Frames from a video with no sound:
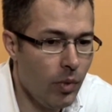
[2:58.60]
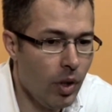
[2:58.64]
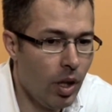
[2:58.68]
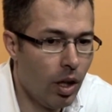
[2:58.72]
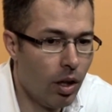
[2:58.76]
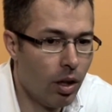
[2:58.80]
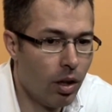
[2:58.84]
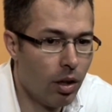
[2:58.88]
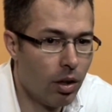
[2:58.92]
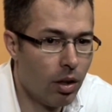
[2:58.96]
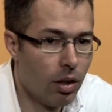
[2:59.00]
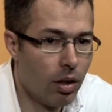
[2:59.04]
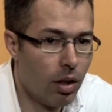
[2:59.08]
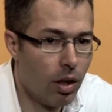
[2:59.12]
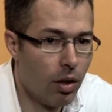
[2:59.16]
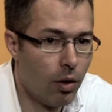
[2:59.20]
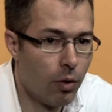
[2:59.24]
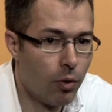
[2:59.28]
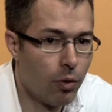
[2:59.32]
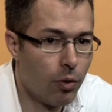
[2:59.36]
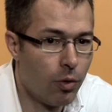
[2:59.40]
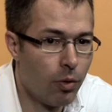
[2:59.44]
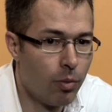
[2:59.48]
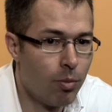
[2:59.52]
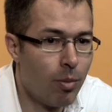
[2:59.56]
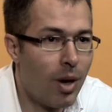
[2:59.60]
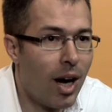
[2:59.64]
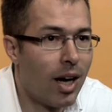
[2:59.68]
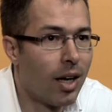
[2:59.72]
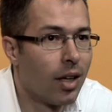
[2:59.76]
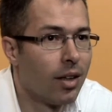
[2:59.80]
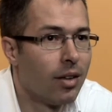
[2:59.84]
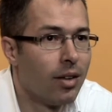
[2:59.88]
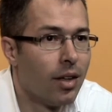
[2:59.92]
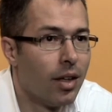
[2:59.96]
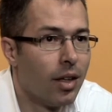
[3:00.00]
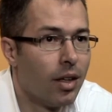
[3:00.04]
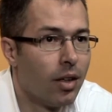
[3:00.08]
äh, auf
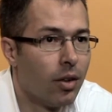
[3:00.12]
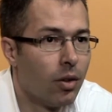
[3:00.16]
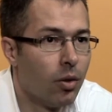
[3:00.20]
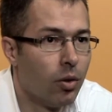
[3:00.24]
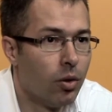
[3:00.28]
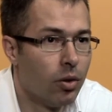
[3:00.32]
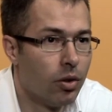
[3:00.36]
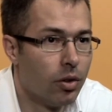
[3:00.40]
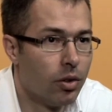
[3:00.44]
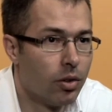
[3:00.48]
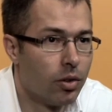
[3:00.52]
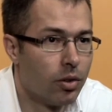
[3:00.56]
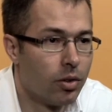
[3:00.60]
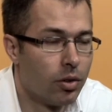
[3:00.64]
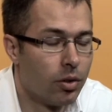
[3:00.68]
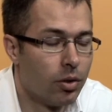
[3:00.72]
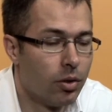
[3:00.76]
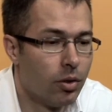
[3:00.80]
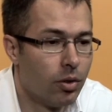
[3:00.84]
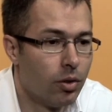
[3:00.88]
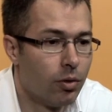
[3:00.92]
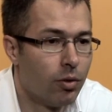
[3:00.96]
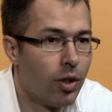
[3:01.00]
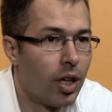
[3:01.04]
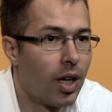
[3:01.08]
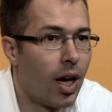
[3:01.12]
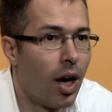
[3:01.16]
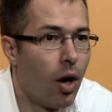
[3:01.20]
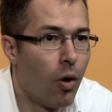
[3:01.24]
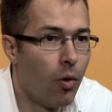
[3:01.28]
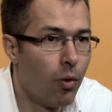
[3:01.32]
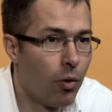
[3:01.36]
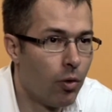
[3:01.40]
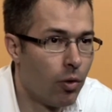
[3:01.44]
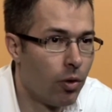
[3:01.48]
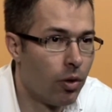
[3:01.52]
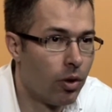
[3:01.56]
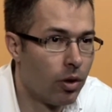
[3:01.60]
Marketing und, und
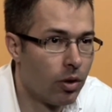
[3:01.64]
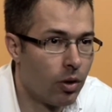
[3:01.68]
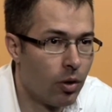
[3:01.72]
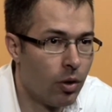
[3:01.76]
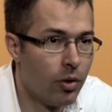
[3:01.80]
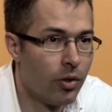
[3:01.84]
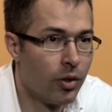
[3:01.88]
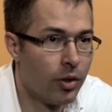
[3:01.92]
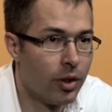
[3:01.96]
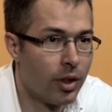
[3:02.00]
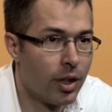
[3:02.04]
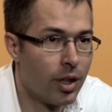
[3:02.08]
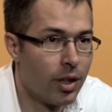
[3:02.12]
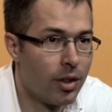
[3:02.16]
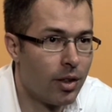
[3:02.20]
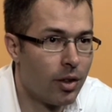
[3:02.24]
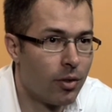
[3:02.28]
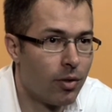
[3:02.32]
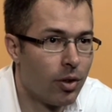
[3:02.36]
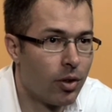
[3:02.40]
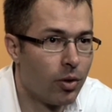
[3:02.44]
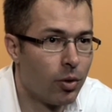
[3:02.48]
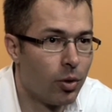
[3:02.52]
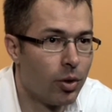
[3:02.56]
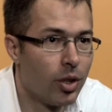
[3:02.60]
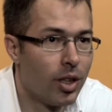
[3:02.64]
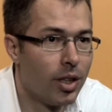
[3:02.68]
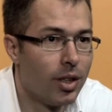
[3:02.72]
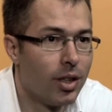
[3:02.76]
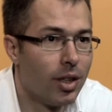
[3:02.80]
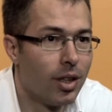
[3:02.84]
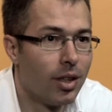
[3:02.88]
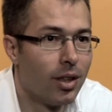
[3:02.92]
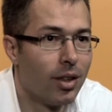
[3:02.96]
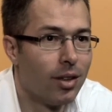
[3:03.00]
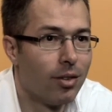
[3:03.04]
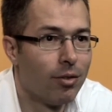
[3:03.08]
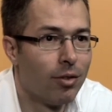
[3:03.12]
Verkauf konzentriert. Das war so den
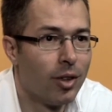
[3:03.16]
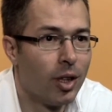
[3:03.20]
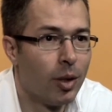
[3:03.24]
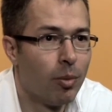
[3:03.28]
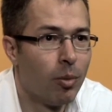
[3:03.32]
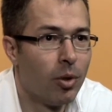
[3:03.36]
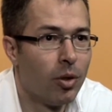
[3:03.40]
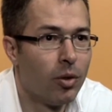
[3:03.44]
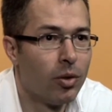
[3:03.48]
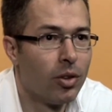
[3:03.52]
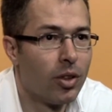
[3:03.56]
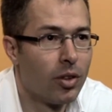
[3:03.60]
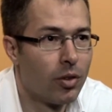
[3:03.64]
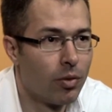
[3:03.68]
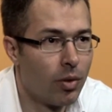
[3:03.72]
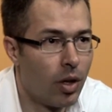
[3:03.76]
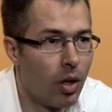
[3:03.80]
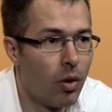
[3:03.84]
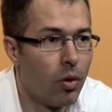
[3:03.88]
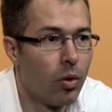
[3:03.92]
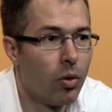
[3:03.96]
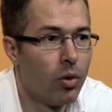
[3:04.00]
ihr Febel. und das war auch